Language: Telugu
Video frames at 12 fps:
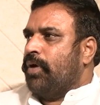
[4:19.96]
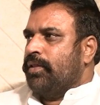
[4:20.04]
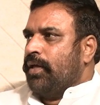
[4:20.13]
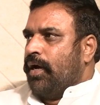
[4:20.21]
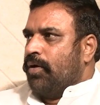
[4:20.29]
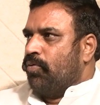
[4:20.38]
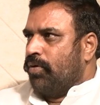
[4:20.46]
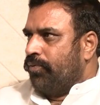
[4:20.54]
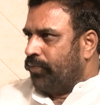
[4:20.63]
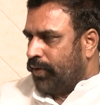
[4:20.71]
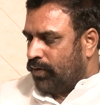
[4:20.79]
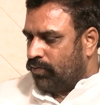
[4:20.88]
అది ఆ కోణం
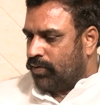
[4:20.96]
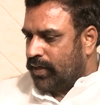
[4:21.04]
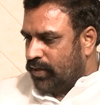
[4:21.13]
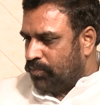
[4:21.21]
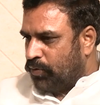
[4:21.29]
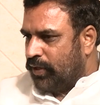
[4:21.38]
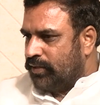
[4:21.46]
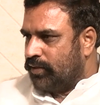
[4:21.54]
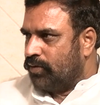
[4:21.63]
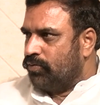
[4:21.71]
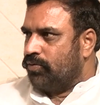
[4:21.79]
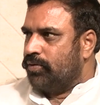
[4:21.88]
వేరు కానీ ఇప్పుడేం
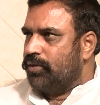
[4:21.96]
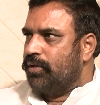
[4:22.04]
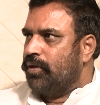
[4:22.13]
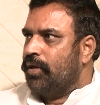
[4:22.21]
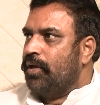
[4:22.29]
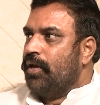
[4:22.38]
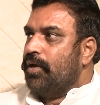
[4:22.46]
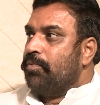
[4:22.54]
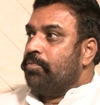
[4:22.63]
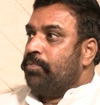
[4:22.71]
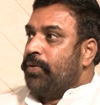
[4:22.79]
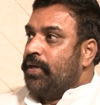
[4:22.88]
జరుగుతుంది
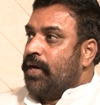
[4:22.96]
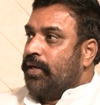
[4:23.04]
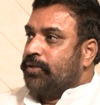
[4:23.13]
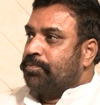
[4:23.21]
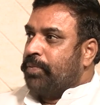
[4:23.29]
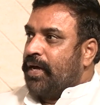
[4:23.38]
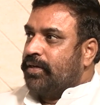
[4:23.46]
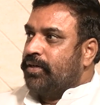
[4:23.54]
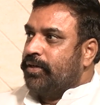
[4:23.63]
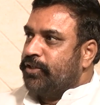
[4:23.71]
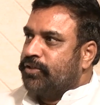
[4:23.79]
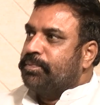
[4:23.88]
బీఆర్ఎస్ పార్టీ
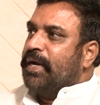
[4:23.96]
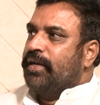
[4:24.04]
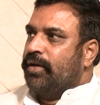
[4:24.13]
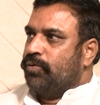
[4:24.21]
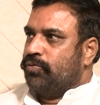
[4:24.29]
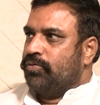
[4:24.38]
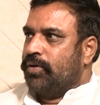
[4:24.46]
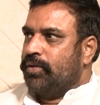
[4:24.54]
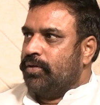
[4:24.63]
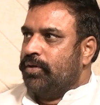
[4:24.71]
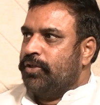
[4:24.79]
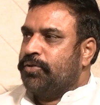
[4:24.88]
డిస్మాండిల్
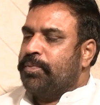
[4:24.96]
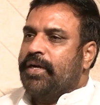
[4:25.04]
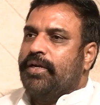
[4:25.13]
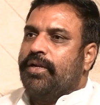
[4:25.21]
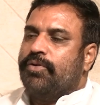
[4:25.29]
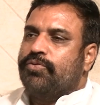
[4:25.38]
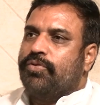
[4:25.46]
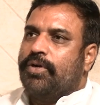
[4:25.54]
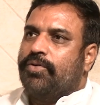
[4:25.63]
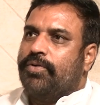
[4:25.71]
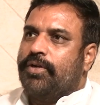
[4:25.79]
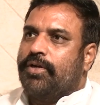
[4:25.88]
అవుతున్నది డిస్మాండిల్
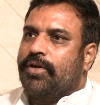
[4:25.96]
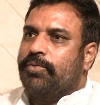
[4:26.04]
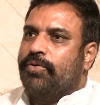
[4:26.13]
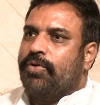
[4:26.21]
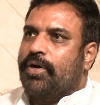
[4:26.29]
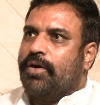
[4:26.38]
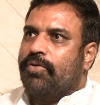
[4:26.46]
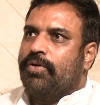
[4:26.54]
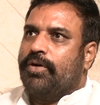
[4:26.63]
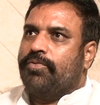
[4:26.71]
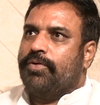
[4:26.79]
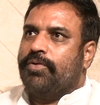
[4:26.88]
అవుతున్నటువంటి క్రమంలో అక్కడ
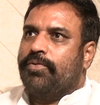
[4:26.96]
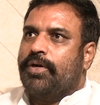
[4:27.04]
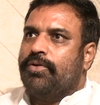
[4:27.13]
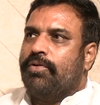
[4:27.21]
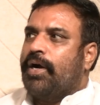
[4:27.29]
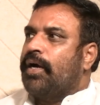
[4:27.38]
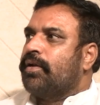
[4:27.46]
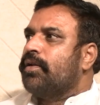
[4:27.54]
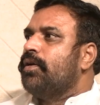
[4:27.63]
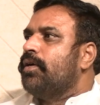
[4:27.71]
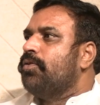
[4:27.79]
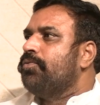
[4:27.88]
ఉన్నటువంటి వాళ్ళు
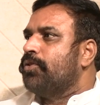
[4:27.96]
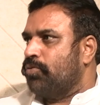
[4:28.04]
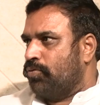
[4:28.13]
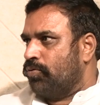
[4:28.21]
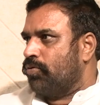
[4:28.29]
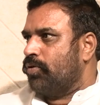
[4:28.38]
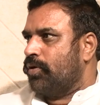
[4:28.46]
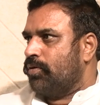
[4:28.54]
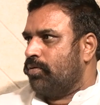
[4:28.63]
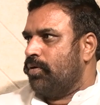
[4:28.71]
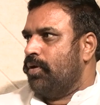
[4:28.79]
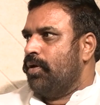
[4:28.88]
ఆల్టర్నేట్ని వెతుక్కుంటున్నారు